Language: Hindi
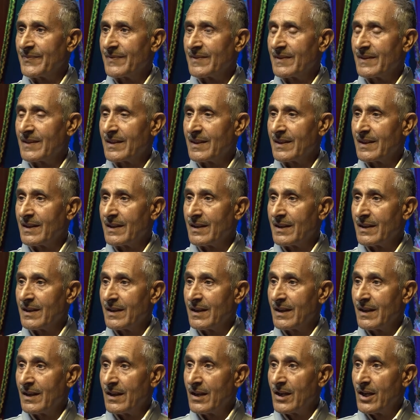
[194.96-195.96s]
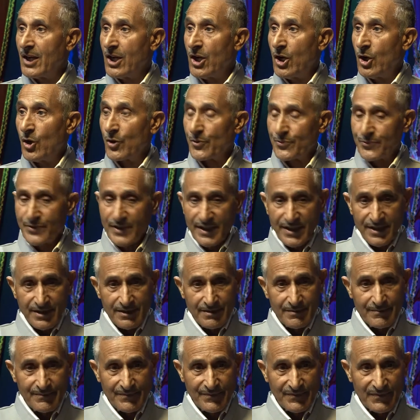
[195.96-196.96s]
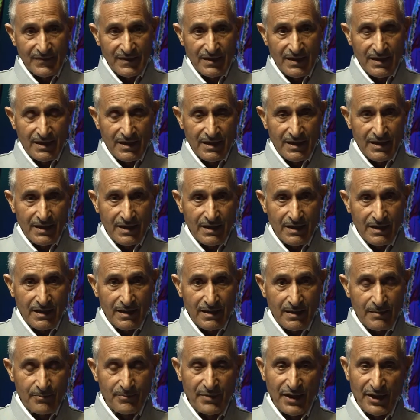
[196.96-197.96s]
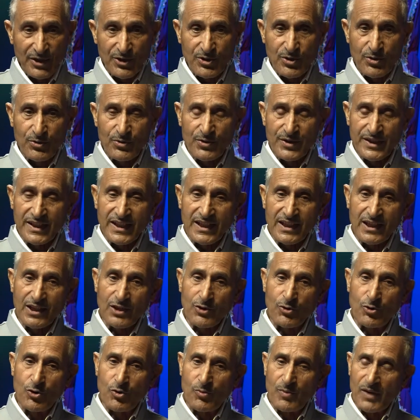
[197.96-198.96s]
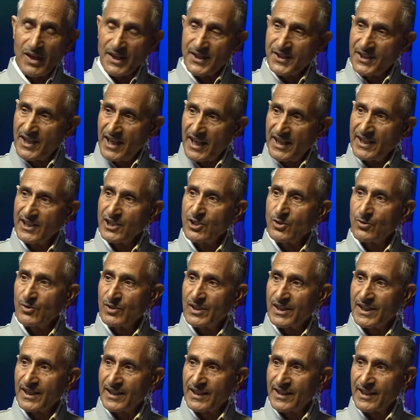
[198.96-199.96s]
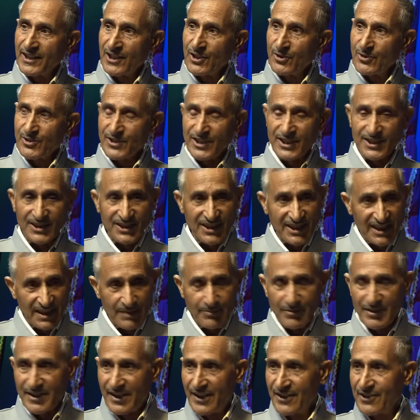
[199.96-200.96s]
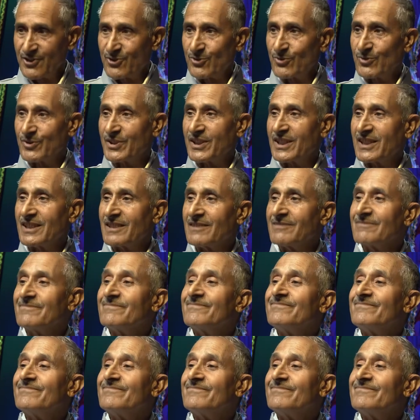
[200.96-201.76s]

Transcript: जी और फिर वृक्षों की कोमल टहनियों को लेकर के उसके तीर बनाने शुरू किए